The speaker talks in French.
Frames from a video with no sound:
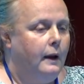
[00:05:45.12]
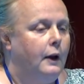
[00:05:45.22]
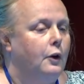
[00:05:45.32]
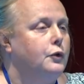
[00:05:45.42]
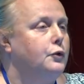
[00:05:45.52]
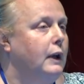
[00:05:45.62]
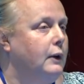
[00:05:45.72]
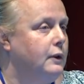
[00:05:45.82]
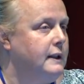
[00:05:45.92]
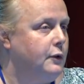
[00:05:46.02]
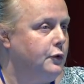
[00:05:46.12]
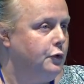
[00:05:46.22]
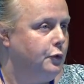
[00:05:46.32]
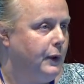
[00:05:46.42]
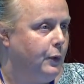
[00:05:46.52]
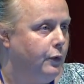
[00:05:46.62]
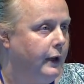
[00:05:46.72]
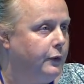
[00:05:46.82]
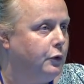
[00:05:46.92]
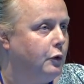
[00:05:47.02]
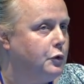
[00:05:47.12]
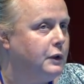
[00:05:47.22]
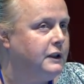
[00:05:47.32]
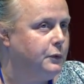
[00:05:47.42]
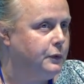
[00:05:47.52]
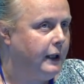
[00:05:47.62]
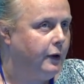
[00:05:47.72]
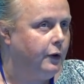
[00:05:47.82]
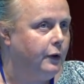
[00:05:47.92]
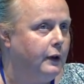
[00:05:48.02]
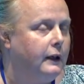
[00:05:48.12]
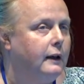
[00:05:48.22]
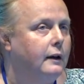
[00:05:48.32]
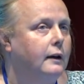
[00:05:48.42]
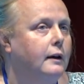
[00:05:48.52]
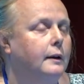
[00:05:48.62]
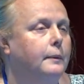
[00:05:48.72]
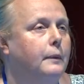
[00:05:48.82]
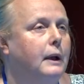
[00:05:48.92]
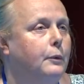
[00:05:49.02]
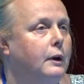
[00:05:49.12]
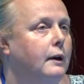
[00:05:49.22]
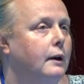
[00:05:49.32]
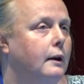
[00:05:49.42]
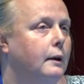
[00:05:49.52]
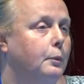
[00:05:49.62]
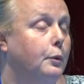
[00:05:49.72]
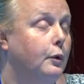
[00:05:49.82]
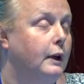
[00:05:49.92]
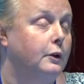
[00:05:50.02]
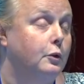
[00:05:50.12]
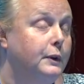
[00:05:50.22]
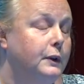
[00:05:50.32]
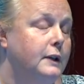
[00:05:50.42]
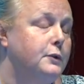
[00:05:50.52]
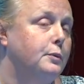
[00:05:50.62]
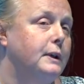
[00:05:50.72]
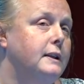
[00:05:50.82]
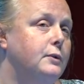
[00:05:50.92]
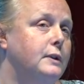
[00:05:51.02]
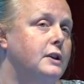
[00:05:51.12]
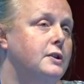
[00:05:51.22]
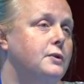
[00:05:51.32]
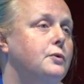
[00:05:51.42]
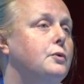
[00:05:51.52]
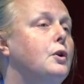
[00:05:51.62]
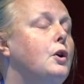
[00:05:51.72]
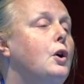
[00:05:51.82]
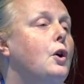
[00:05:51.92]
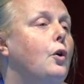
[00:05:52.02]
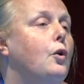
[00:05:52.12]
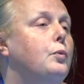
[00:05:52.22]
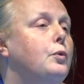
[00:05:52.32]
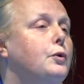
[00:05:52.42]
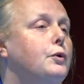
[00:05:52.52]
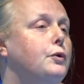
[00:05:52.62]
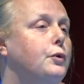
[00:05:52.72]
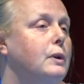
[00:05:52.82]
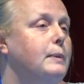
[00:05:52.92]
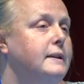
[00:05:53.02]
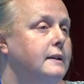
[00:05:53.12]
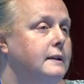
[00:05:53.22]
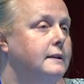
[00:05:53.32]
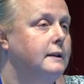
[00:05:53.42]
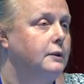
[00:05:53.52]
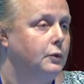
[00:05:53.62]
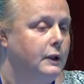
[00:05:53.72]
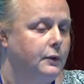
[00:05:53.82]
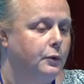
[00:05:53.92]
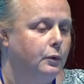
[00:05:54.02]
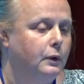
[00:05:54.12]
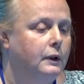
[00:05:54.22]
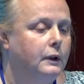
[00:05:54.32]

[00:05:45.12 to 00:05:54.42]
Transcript: Alors sur la connaissance du numéro vert, donc comme je vous l'ai dit tout à l'heure, la, la, communication auprès des usagers se repose sur les maternités du réseau,